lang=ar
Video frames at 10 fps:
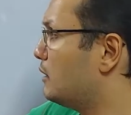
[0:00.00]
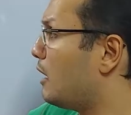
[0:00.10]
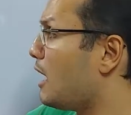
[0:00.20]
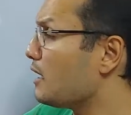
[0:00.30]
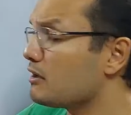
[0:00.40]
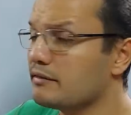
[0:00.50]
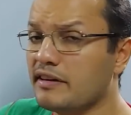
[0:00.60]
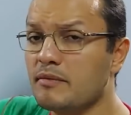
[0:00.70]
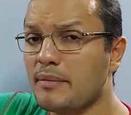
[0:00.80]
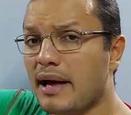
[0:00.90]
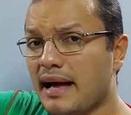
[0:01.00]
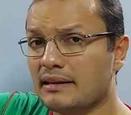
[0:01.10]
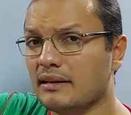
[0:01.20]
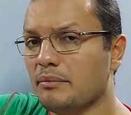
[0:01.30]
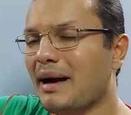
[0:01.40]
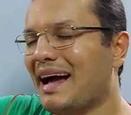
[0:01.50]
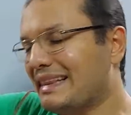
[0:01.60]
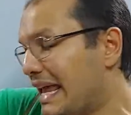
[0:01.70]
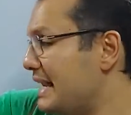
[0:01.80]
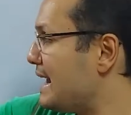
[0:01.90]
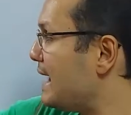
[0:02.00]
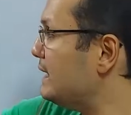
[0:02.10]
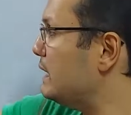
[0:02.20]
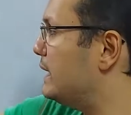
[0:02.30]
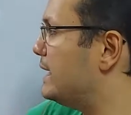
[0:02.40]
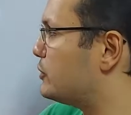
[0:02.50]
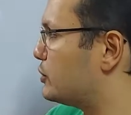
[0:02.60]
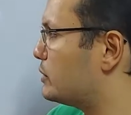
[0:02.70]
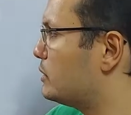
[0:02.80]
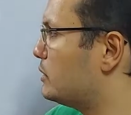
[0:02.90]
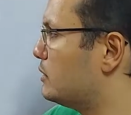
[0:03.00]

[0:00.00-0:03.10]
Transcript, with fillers: لاحقا فيما بعد بعدين يعني ليتر